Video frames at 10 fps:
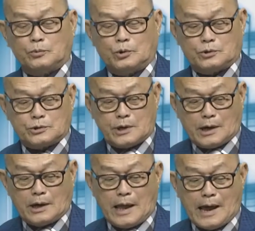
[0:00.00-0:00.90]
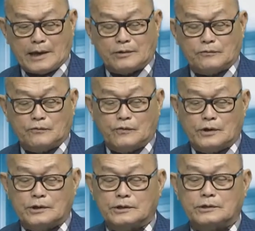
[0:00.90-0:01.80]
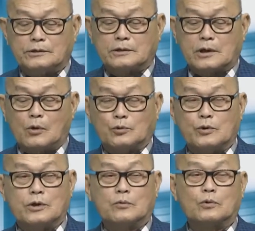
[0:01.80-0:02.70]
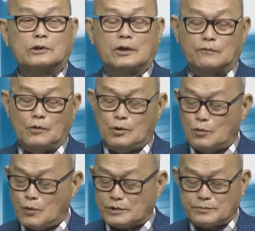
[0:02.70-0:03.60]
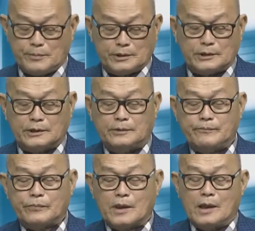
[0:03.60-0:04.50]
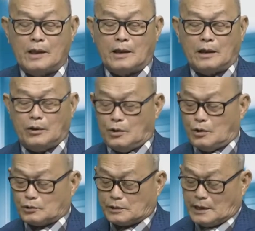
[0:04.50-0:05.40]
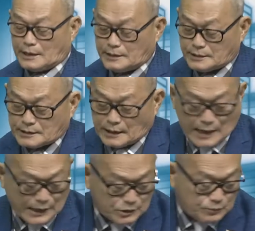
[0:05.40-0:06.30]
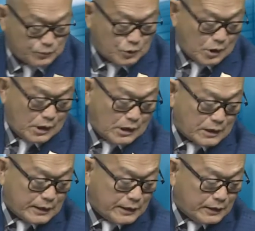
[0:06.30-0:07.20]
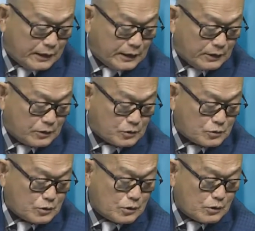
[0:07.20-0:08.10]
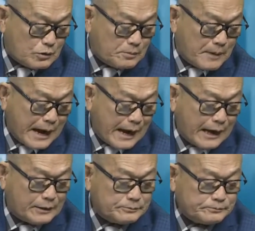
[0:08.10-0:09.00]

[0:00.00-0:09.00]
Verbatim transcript: tôi trở lại với câu chuyện của thành phố Westminster. Leo lấy trở lại dùm cho cái hình số 3.